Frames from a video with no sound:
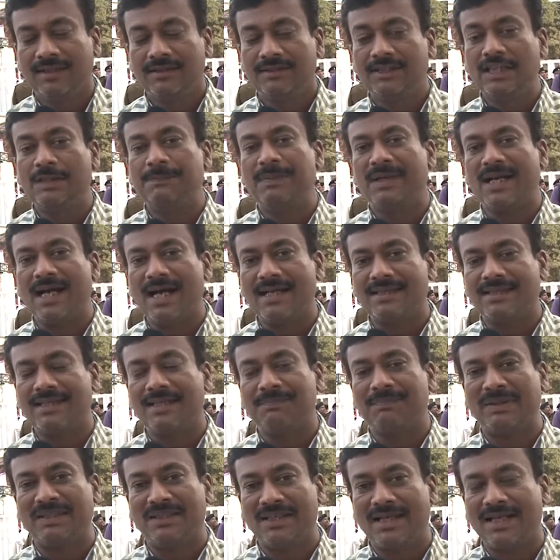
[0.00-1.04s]
जिस प्रकार से
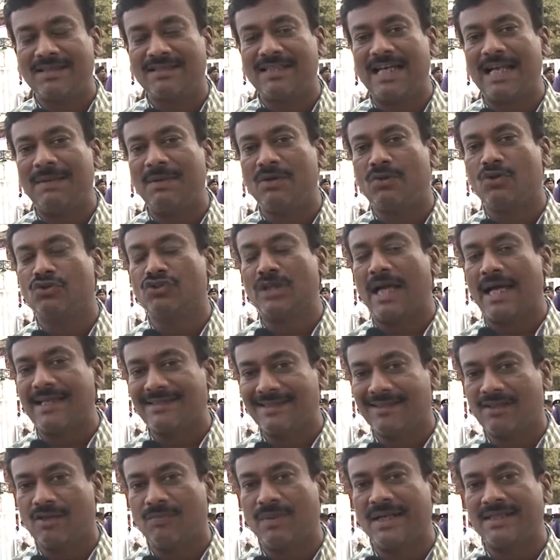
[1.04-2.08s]
पंद्रह साल में
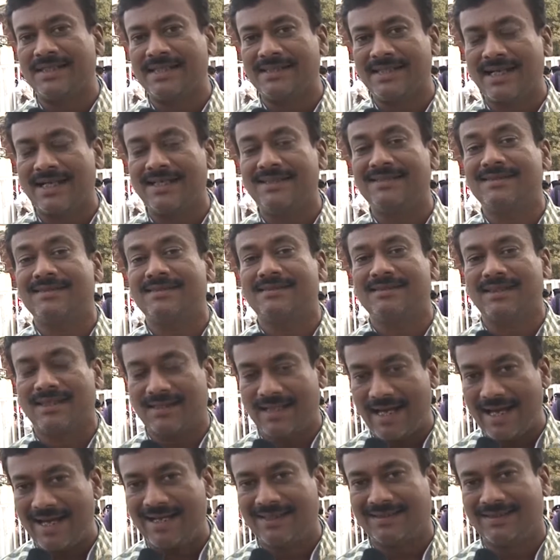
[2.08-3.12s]
कुशासन और भ्रष्टाचार की
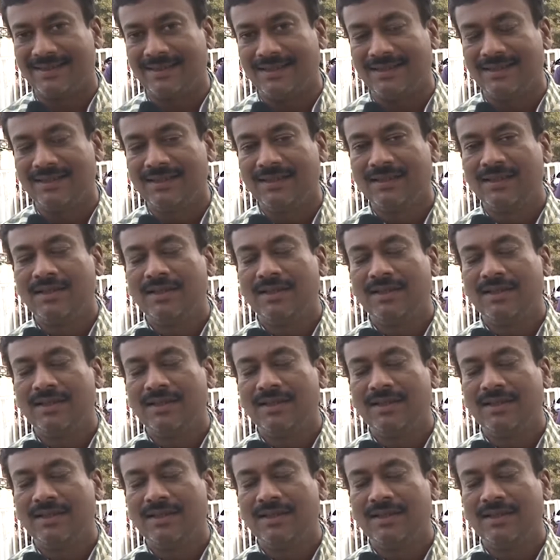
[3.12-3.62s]
सरकार थी